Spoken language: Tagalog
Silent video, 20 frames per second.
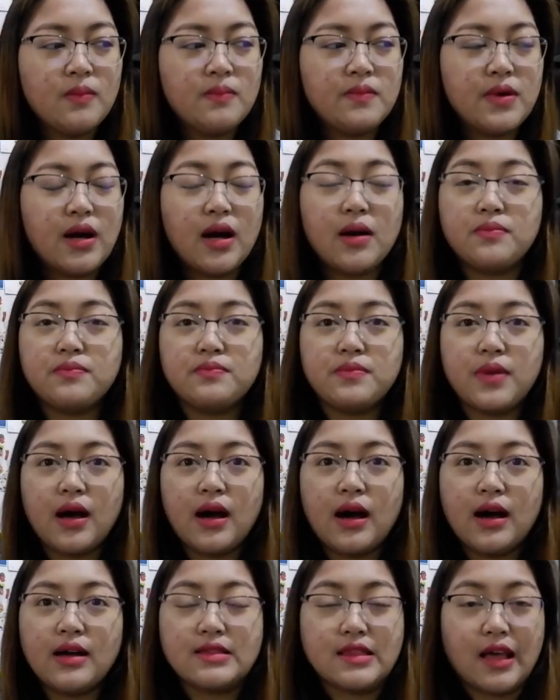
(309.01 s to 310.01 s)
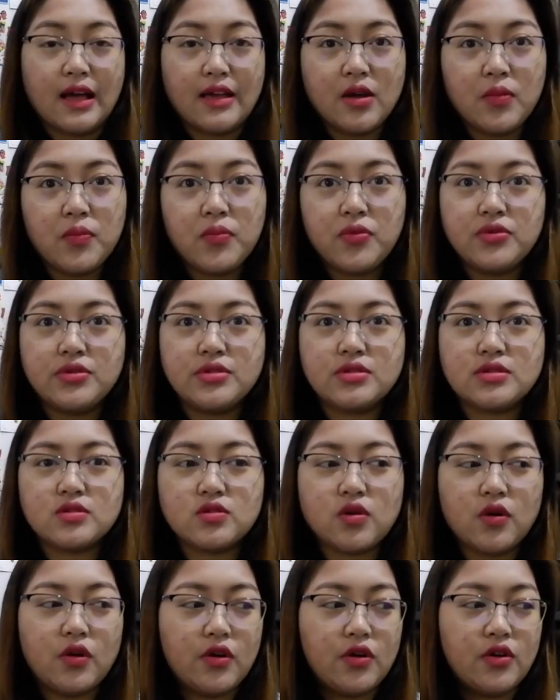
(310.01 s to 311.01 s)
mga uh, diapers
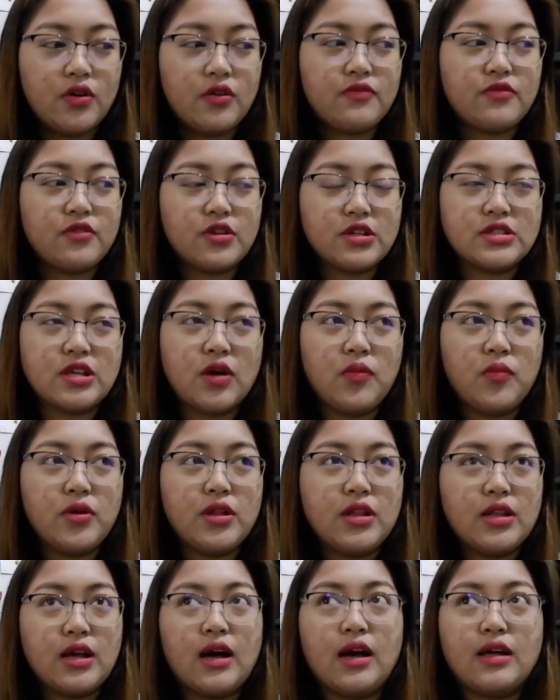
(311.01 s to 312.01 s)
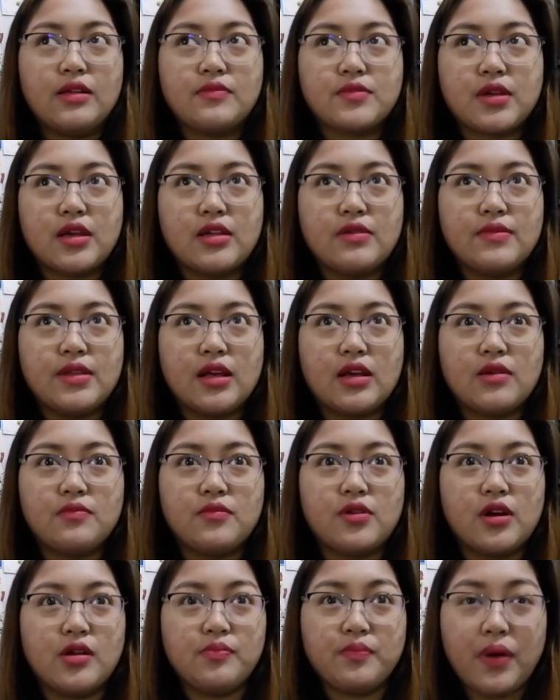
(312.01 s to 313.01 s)
or for example, hanap tayo malaking
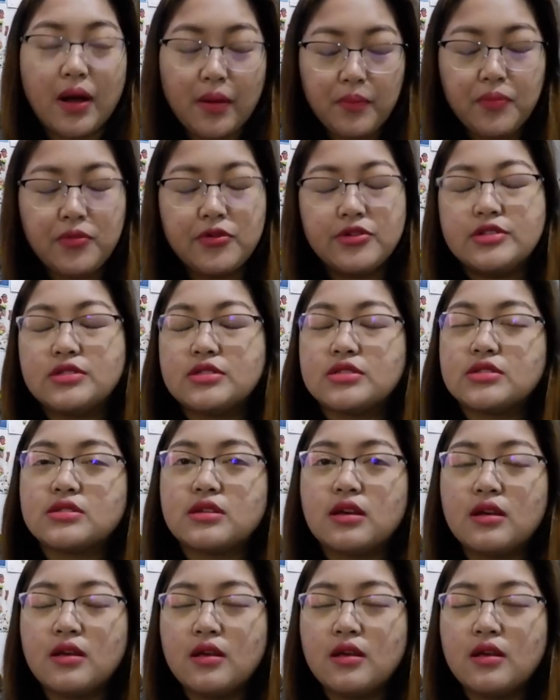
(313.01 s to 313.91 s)
brand, Pampers.